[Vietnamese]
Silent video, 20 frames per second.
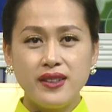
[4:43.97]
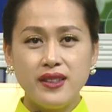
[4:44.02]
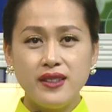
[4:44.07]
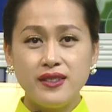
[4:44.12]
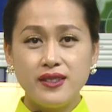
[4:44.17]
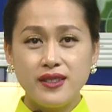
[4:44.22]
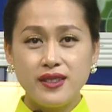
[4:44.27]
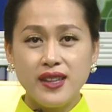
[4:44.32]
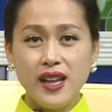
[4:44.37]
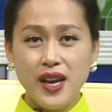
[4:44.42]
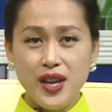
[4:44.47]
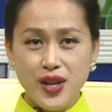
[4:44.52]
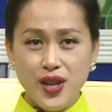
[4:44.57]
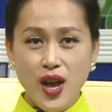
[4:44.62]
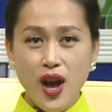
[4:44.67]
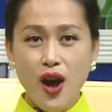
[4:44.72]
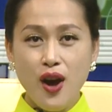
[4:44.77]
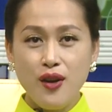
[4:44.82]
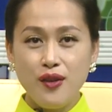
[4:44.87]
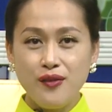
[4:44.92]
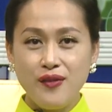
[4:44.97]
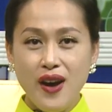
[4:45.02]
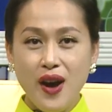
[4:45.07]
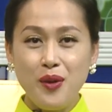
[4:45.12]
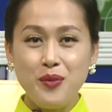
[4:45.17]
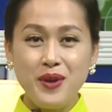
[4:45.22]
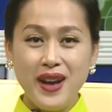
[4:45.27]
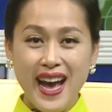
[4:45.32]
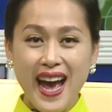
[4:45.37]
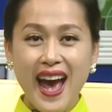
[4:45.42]
giữa thầy Nho và
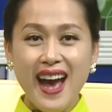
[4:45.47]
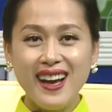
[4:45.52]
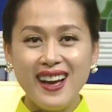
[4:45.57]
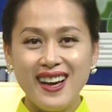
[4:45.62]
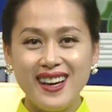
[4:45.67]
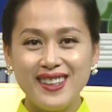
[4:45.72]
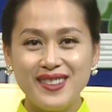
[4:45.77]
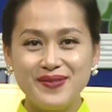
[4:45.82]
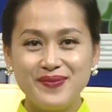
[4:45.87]
ông Cát ạ. À.